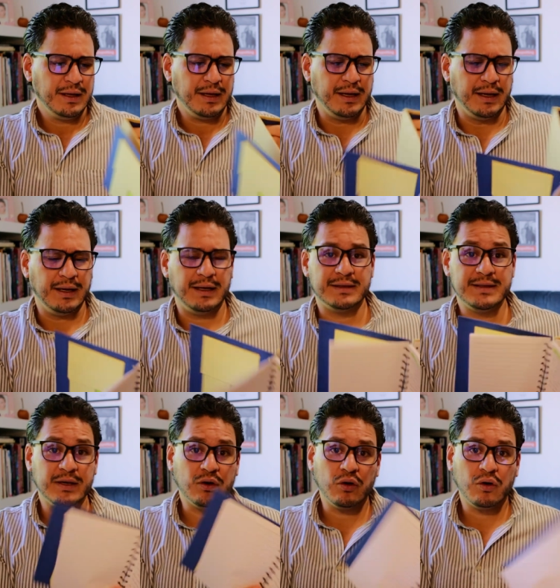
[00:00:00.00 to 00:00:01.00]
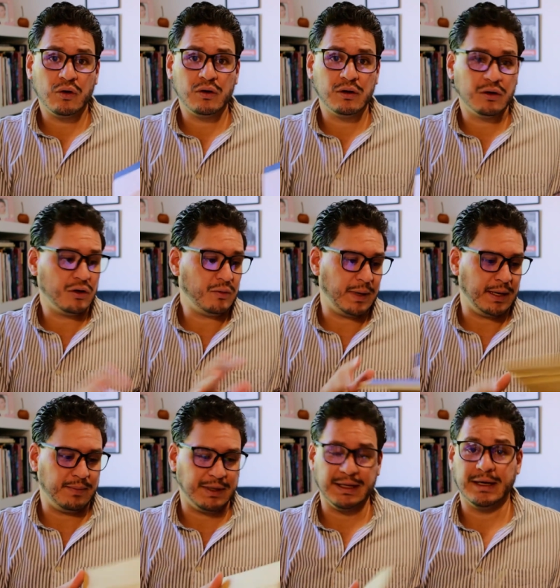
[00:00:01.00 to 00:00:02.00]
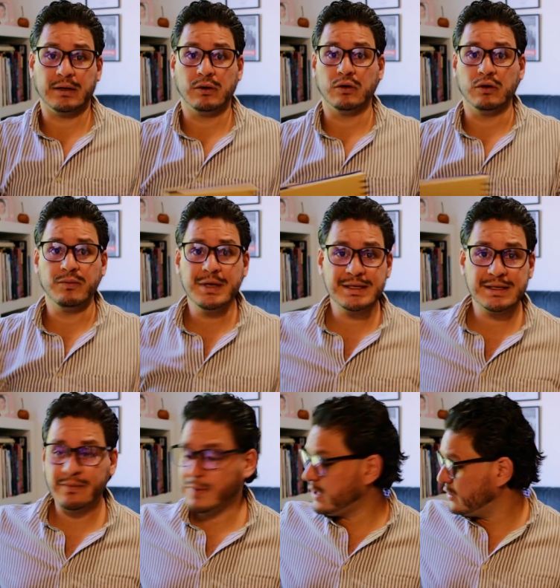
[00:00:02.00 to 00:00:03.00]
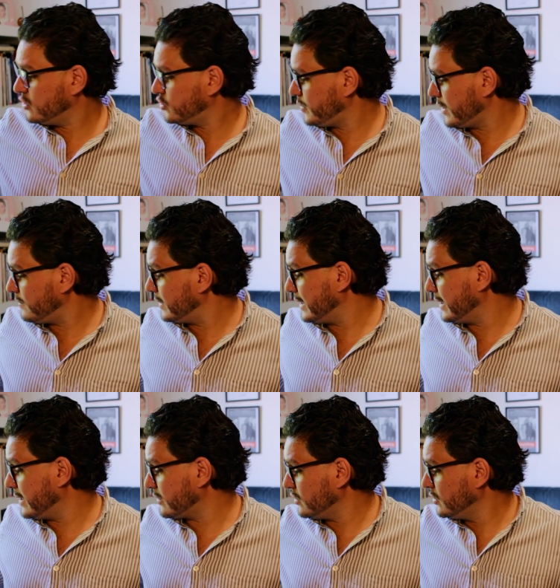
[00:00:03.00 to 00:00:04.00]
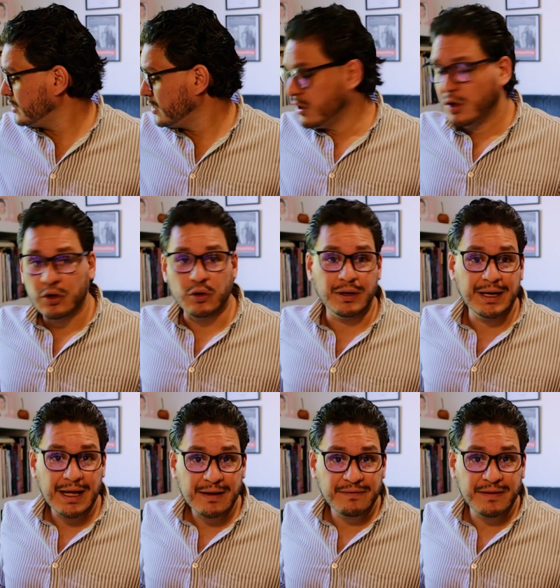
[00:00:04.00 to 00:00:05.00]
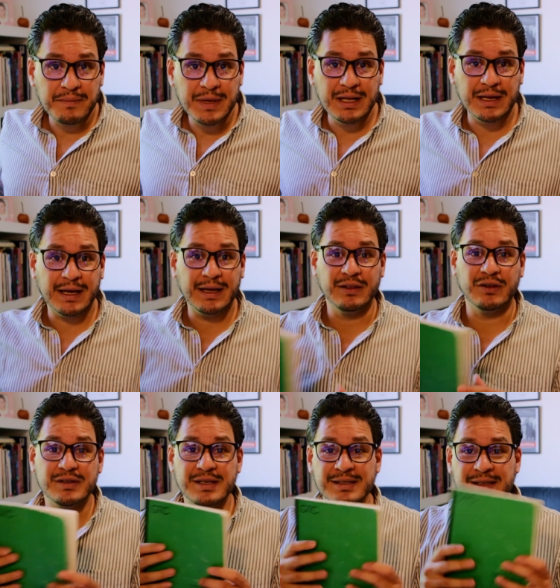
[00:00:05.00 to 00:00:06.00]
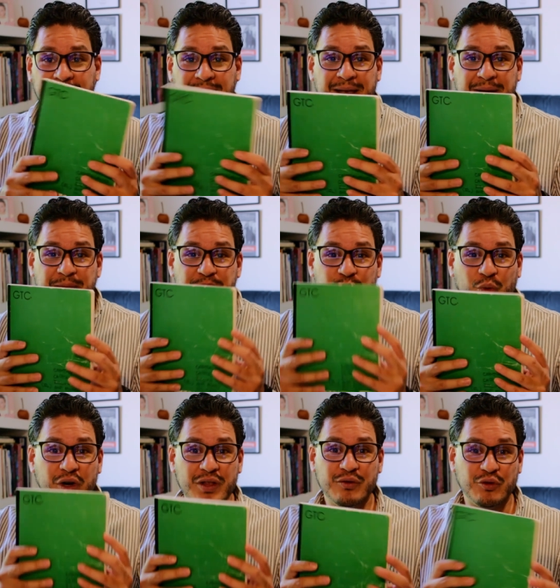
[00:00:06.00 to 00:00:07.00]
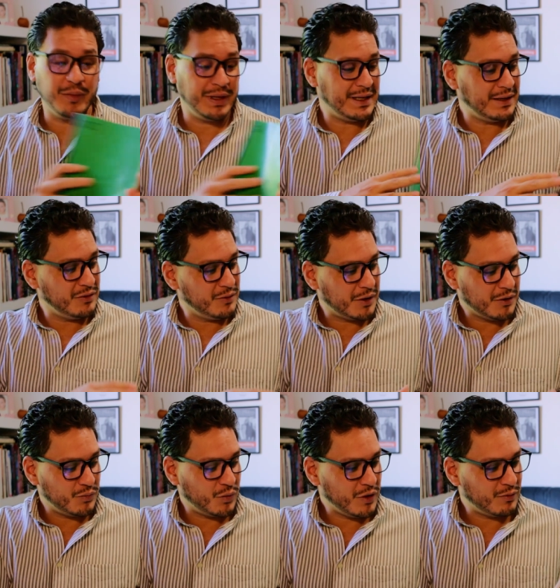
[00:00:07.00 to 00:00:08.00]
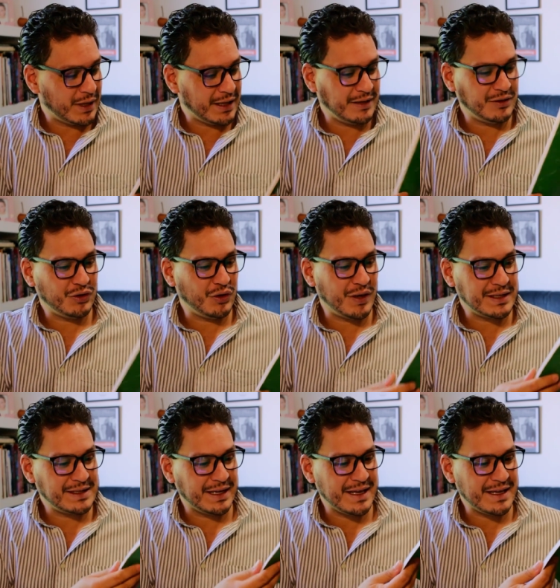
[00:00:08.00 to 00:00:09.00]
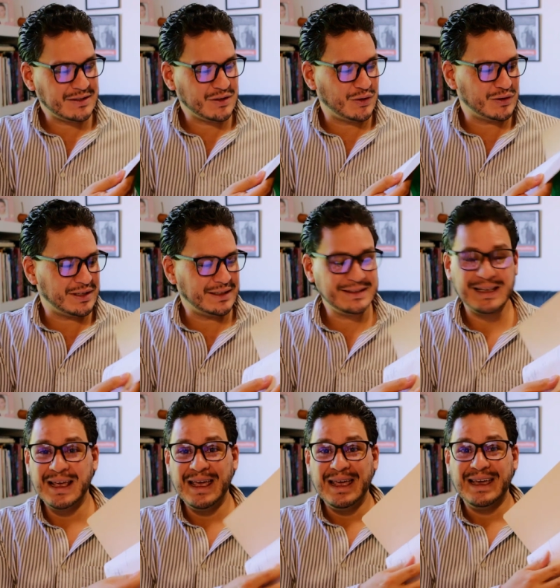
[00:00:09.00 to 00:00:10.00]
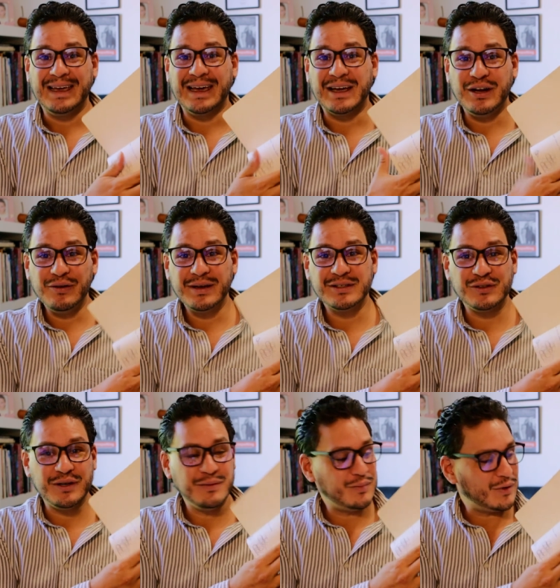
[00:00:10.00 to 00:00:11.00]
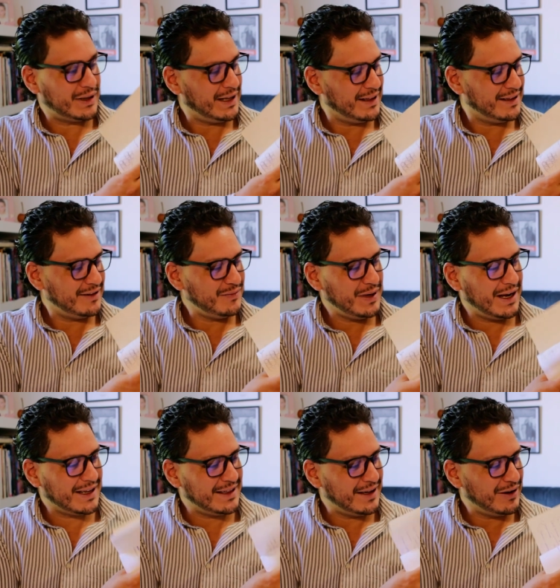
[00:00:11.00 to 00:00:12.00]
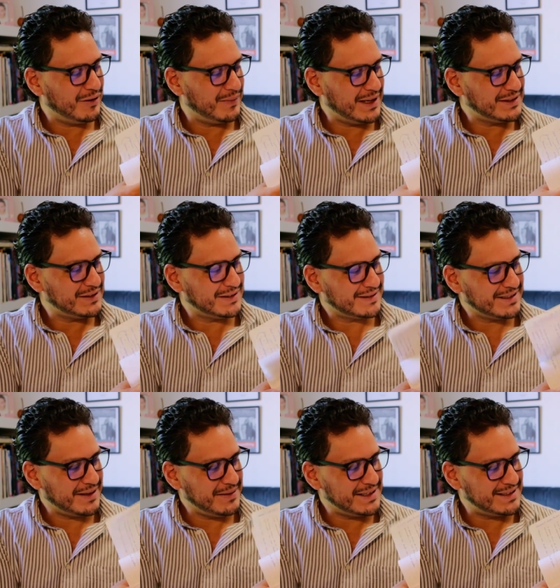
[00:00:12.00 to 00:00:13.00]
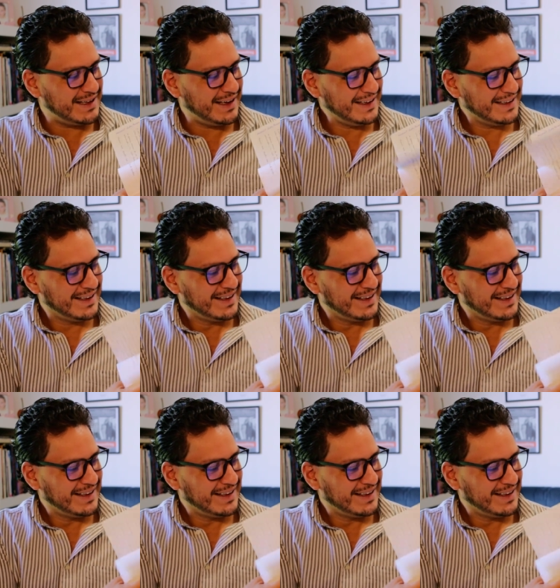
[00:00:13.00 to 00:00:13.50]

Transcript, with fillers: el psicólogo, para platicarlo con mis amigos, para platicarlo con la familia. Entonces, voy documentando y voy, guardando todas aquellas cosas que creo que son importantes. Mira, aquí tengo más, ¿ya viste?